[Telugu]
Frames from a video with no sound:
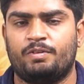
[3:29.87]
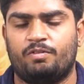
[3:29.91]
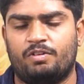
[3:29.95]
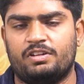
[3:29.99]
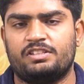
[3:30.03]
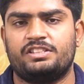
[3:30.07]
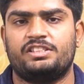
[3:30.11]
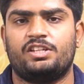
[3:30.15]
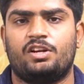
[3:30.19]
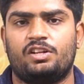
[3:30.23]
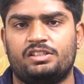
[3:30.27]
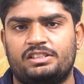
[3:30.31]

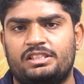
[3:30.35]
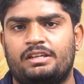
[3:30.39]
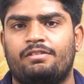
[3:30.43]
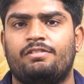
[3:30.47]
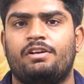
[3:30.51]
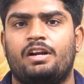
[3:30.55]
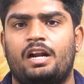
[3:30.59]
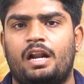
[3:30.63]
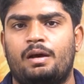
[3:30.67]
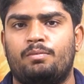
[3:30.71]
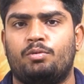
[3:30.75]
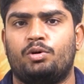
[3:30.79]
వన్ జీరో
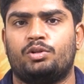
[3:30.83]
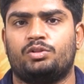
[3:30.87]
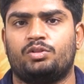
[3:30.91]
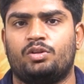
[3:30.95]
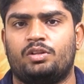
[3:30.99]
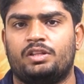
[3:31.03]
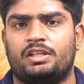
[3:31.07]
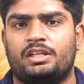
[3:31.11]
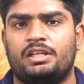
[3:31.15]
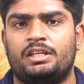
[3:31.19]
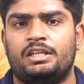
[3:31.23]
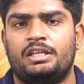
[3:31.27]
సెవెన్
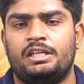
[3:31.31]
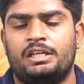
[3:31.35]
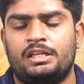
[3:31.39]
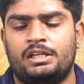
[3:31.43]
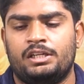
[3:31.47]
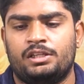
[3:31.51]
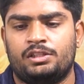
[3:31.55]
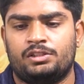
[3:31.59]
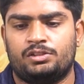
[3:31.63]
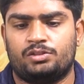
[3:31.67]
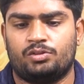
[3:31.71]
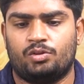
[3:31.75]
రాబోతోంది
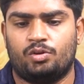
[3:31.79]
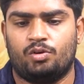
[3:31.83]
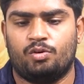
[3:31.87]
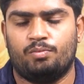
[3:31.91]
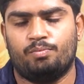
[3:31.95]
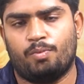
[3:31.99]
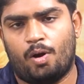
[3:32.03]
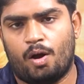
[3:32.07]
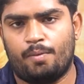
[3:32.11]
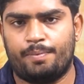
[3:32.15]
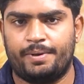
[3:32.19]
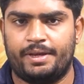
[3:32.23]
సో
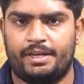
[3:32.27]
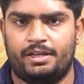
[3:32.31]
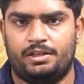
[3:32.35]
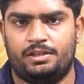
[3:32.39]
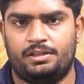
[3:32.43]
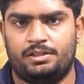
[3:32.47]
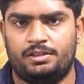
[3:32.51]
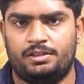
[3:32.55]
బాబీ